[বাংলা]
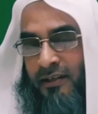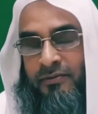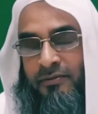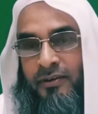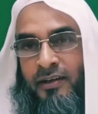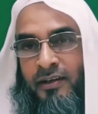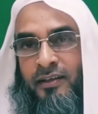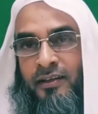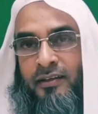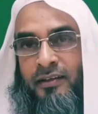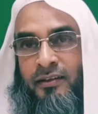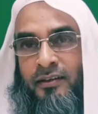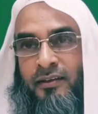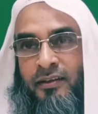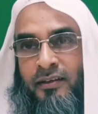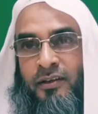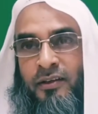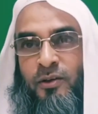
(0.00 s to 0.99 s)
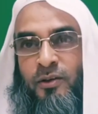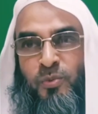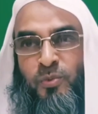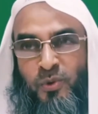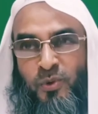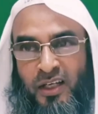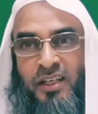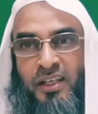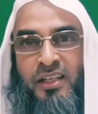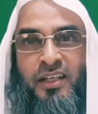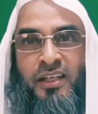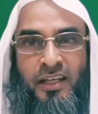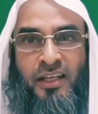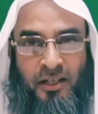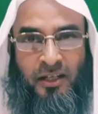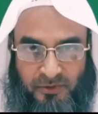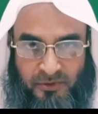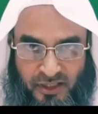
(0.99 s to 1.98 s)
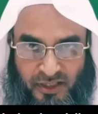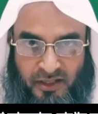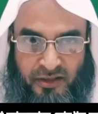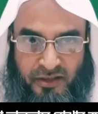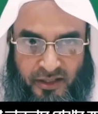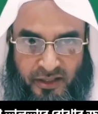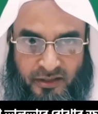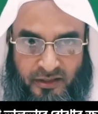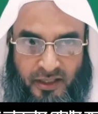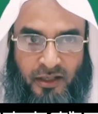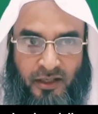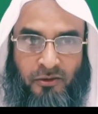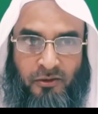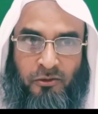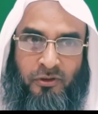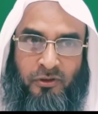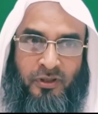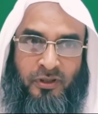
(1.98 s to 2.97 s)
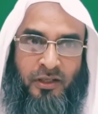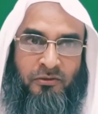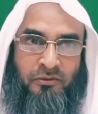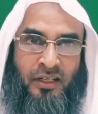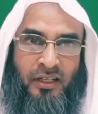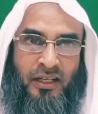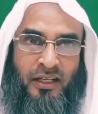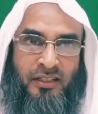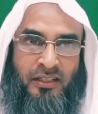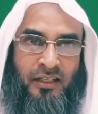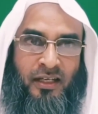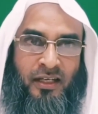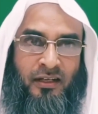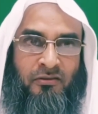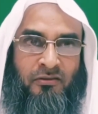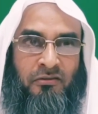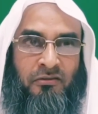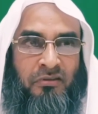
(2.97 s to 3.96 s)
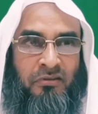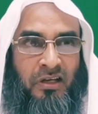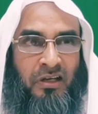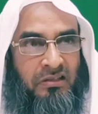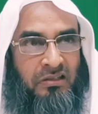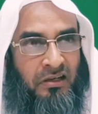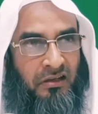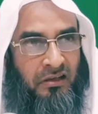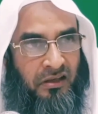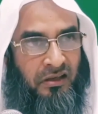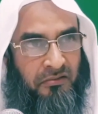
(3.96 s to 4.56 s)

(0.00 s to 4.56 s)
ফলে গুমরাহির শিকার বেশি হয় এক গর্ত থেকে উঠে আসে আর এক গর্তে আছাড় খেয়ে